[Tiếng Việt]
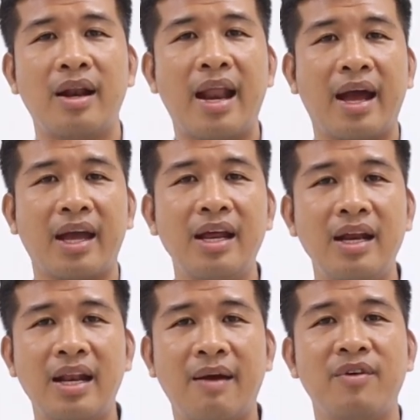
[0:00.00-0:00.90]
là
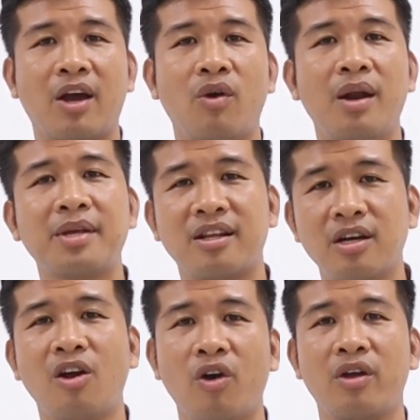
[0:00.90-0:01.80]
cái làm việc của lớp sắp
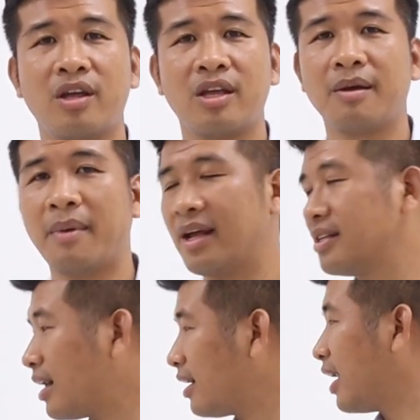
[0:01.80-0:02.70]
dưới rồi nhưng mà
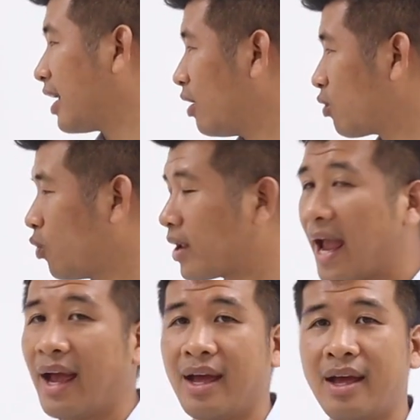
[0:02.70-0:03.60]
rất là nhiều chủ
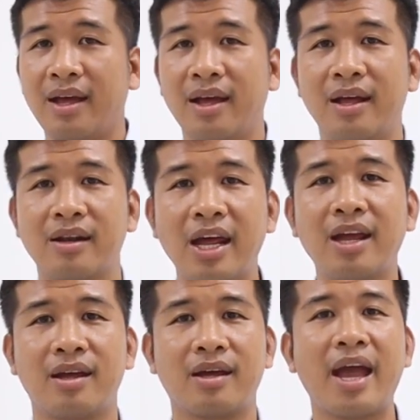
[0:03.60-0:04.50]
nhà
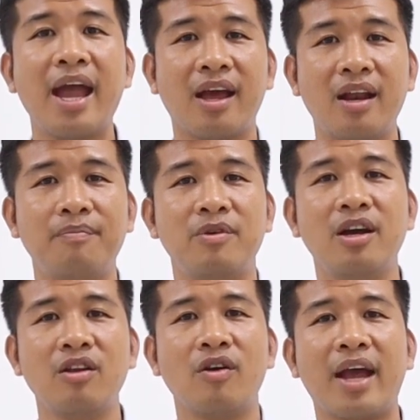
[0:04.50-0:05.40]
thích kê cái lớp
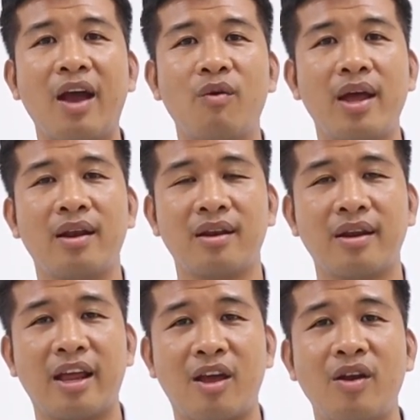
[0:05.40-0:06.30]
dưới cho nó cao lên
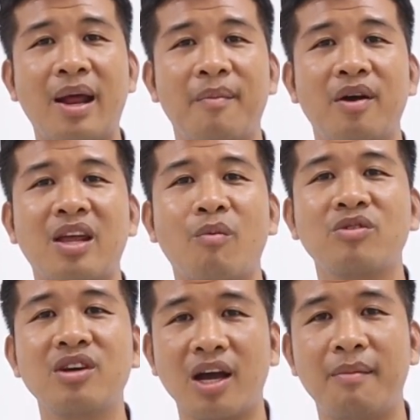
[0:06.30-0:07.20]
để cho nó nằm ở
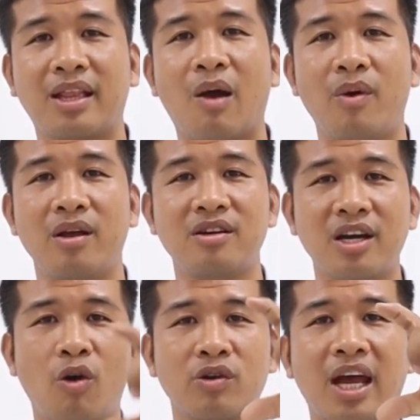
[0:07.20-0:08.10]
trong giữa cái bê tông đó, giữa
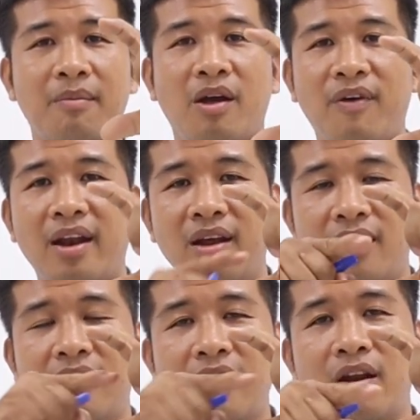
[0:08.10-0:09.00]
cái ổ sàn 10 phân đó,
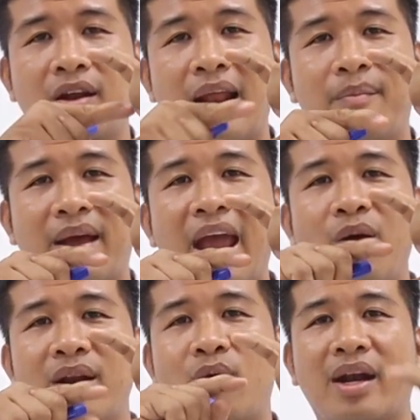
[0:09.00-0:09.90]
nó nằm
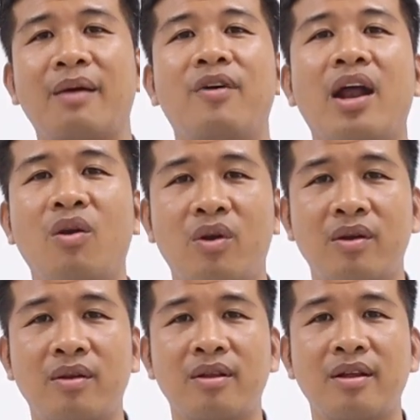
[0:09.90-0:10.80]
cao lên khoảng 5 phân luôn
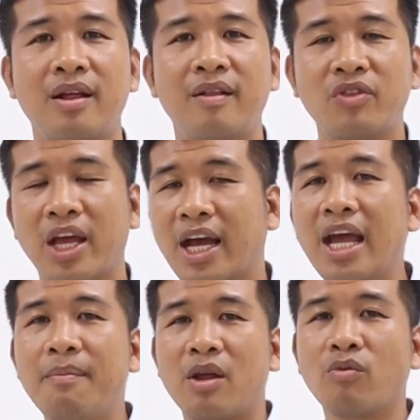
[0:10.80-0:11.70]
thì
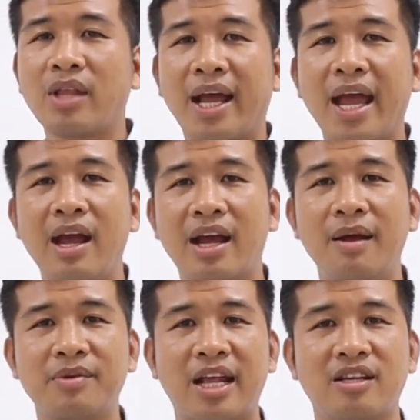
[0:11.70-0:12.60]
khi mà chúng ta kê cái
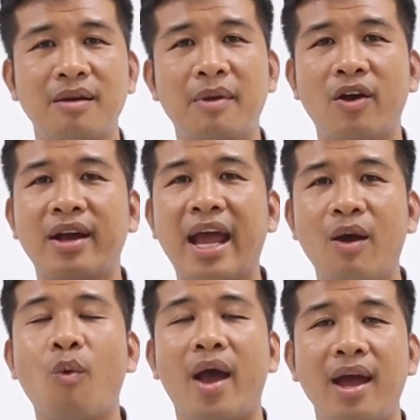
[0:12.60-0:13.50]
lớp sàn dưới mà nó
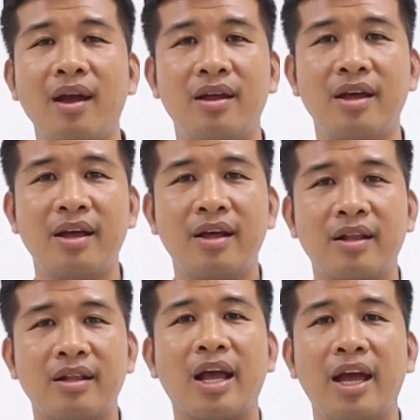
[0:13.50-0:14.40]
cao quá
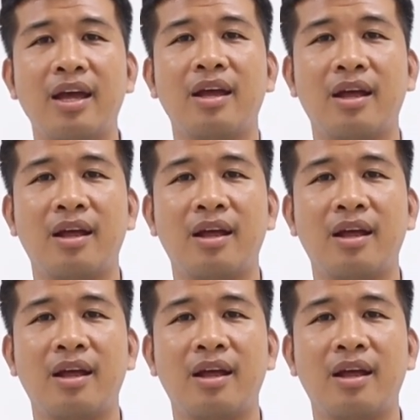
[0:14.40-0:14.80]
thì